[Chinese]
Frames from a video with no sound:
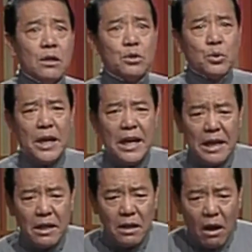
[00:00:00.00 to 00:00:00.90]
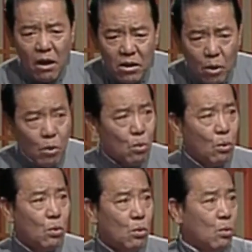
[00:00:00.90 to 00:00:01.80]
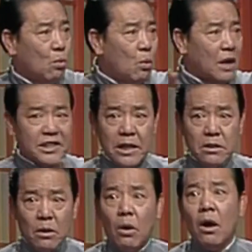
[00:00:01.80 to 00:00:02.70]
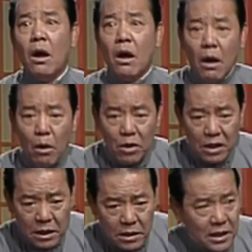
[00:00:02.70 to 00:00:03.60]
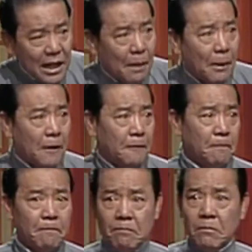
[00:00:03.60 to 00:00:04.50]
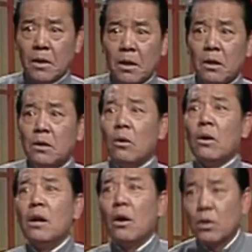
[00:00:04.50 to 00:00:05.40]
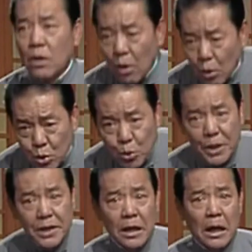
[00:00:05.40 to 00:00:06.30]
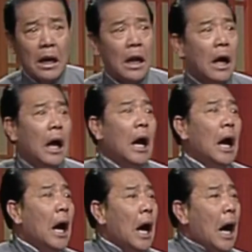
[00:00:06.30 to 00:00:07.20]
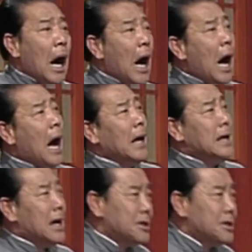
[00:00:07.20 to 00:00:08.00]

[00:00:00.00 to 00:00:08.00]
嘴里叨叨咕咕，往前走，后头跟着一大帮。有个老头追上来了。哎呀，